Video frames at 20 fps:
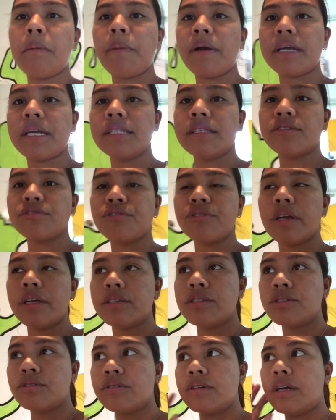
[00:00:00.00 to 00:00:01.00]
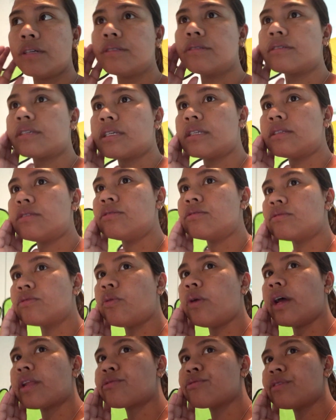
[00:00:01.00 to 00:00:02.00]
ipapakita ko guys yung ano rin, yung
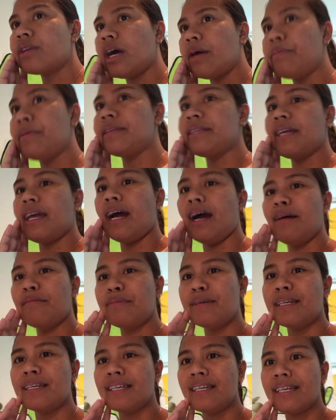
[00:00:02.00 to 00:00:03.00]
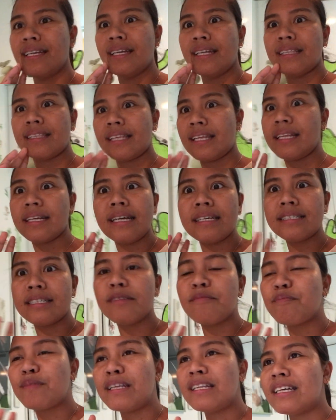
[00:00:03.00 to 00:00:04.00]
kwarto namin ni Abby. Talagang
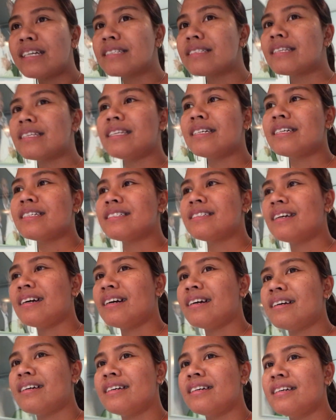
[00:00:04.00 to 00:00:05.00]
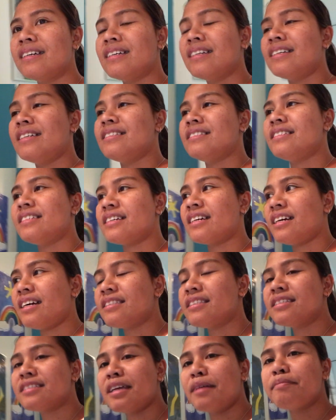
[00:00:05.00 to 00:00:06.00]
simple lang talaga siya.
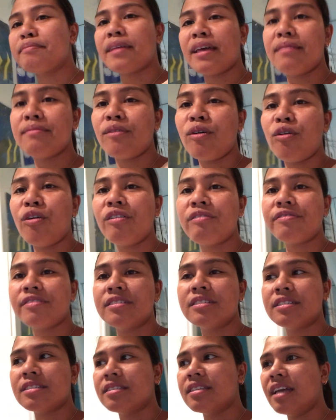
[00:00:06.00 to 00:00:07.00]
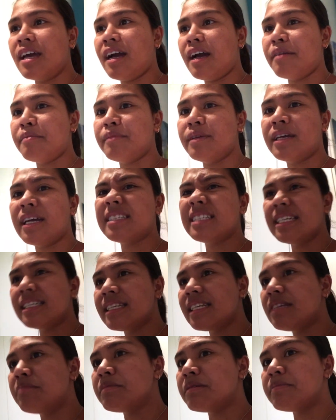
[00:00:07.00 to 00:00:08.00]
Tsaka at the same time, office ni Habi. Kasi
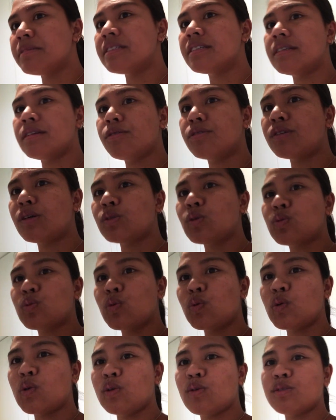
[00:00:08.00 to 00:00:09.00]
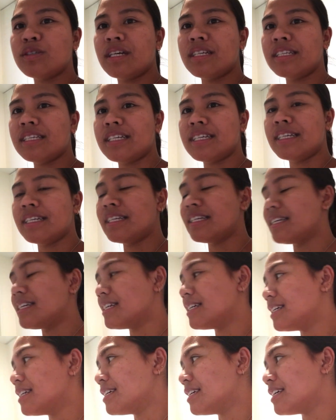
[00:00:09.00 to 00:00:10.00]
hindi naman minsan ako natutulog dyan eh.
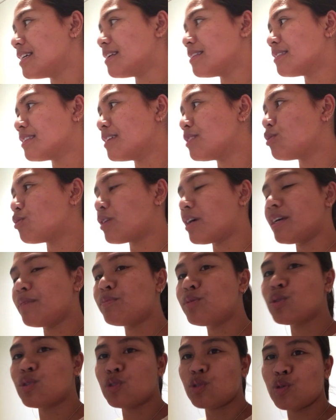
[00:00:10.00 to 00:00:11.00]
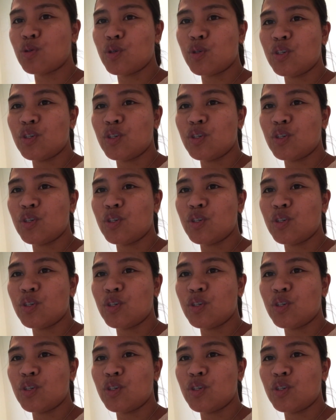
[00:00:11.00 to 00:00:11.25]
Dito kay Bunso.